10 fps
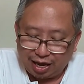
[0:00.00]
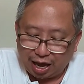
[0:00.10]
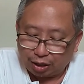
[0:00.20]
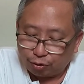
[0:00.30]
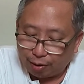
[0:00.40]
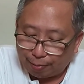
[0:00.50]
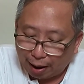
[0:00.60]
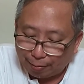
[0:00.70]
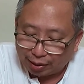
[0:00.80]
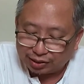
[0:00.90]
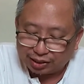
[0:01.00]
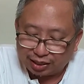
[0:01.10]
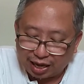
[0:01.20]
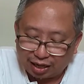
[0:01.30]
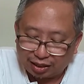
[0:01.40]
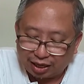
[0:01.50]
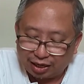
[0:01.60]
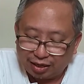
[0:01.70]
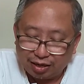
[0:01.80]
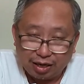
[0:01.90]
At kung mapapansin
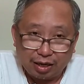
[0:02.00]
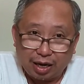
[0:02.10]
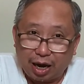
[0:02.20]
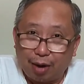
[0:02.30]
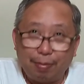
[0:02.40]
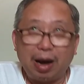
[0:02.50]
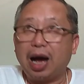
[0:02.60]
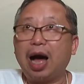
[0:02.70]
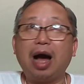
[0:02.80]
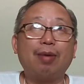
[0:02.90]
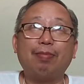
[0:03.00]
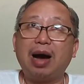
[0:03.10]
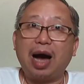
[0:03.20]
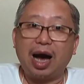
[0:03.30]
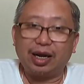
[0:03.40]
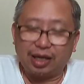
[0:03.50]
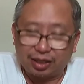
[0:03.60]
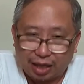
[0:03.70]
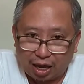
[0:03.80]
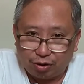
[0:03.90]
natin, uh, manghang-mangha na
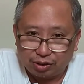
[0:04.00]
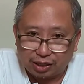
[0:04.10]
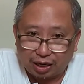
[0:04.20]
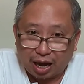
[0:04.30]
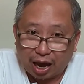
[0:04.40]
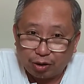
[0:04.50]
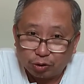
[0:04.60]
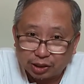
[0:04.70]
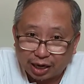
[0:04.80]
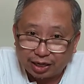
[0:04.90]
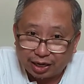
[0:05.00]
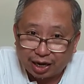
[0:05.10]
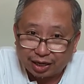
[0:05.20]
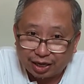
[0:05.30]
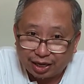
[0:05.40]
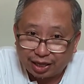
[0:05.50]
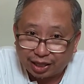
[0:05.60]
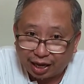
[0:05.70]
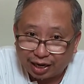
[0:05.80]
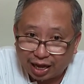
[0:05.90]
tayo sa kaayusan na
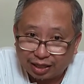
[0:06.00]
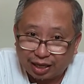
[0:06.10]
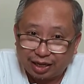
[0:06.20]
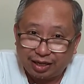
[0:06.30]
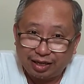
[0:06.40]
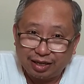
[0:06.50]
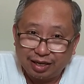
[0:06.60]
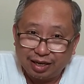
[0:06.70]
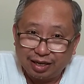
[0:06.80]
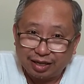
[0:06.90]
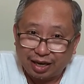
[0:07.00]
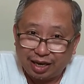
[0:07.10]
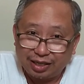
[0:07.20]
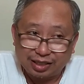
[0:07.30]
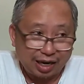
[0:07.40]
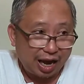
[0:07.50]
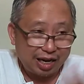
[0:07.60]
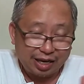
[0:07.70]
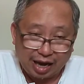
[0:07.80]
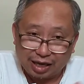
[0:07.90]
nakikita natin, okay, sa
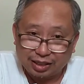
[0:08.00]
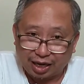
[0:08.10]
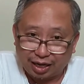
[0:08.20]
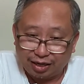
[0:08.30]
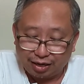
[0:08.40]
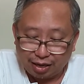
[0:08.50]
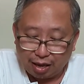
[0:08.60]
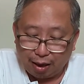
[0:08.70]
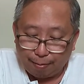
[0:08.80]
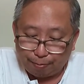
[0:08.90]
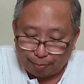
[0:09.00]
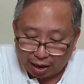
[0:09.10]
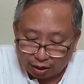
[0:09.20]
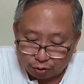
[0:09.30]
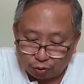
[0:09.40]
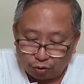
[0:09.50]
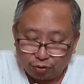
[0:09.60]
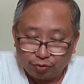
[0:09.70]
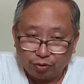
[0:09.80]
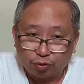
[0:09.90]
kalikasan, pero
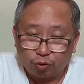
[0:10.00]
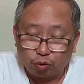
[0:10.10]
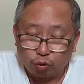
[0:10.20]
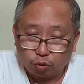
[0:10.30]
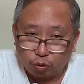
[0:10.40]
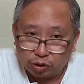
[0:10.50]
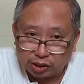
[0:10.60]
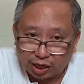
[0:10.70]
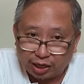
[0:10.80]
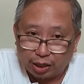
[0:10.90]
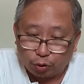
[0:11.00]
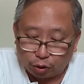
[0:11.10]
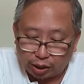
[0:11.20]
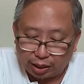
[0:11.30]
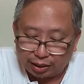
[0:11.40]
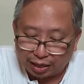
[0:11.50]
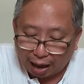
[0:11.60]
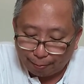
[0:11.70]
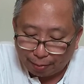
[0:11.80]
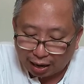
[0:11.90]
kung tutusin, ito'y
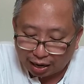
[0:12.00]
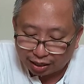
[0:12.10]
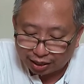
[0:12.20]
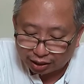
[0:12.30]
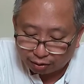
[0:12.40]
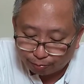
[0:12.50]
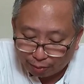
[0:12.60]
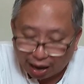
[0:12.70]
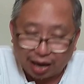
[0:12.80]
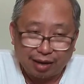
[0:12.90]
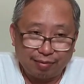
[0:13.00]
napakaliit pa